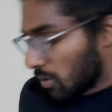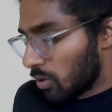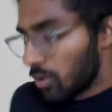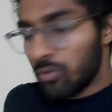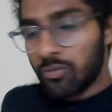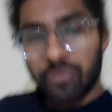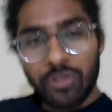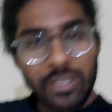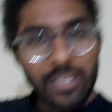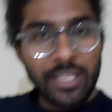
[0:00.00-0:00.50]

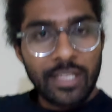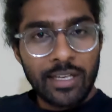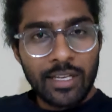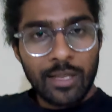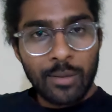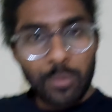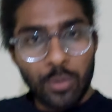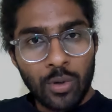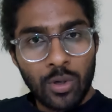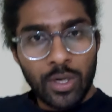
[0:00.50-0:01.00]
హోప్ఫుల్లీ
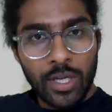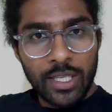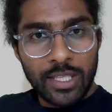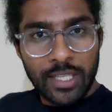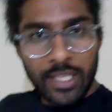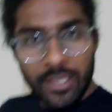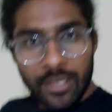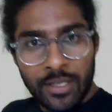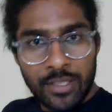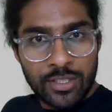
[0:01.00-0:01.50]
రేపు కూడా
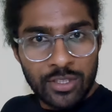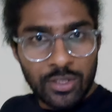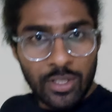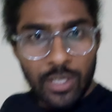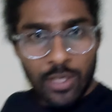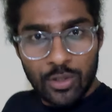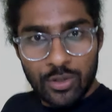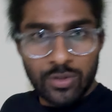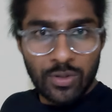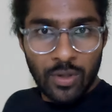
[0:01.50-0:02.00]
ఇదే ఎనర్జీతో
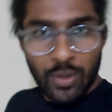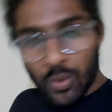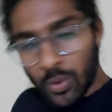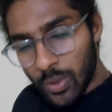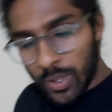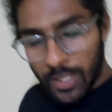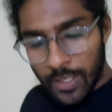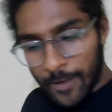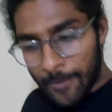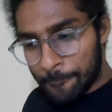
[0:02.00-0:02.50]
లెగుస్తాం
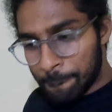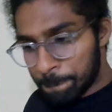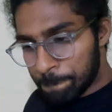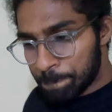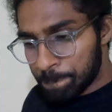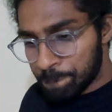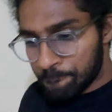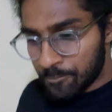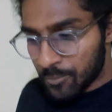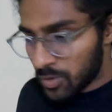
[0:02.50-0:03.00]
అనుకుంటున్నా
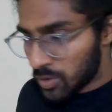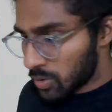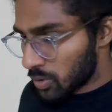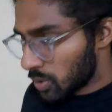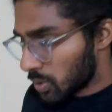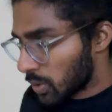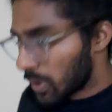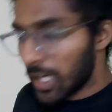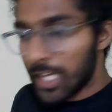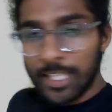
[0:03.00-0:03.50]
సో
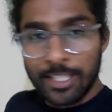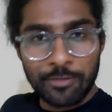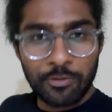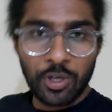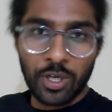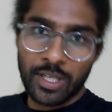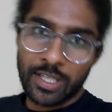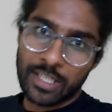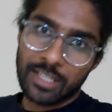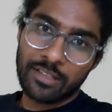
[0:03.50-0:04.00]
అది
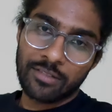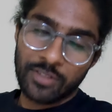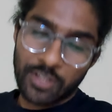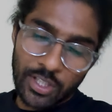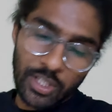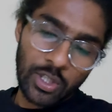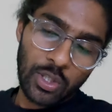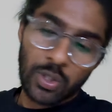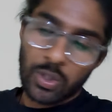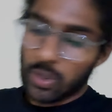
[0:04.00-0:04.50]
వాళ్ళ
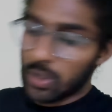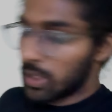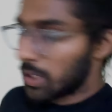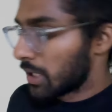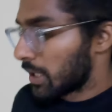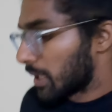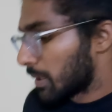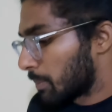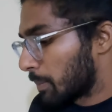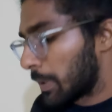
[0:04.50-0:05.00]
వీడియో
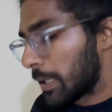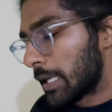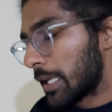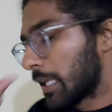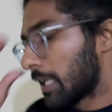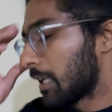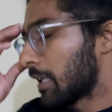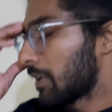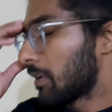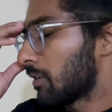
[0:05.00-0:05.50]

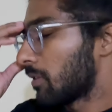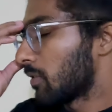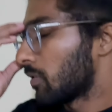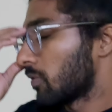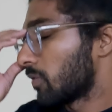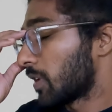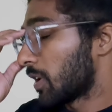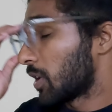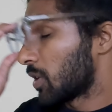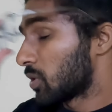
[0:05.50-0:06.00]
మళ్ళీ
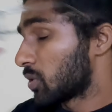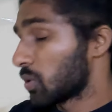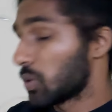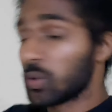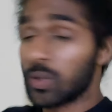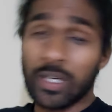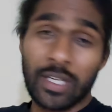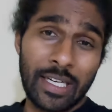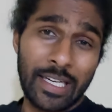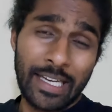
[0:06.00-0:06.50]
వెరీ
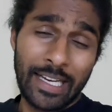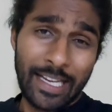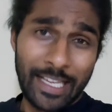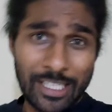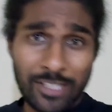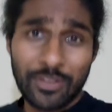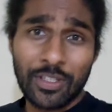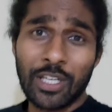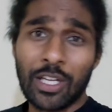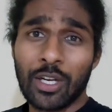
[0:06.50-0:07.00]
సూన్
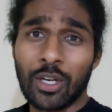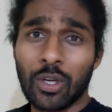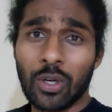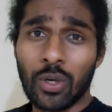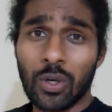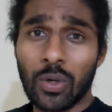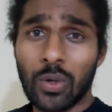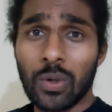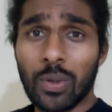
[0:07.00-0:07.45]
నెక్స్ట్ వీడియోలో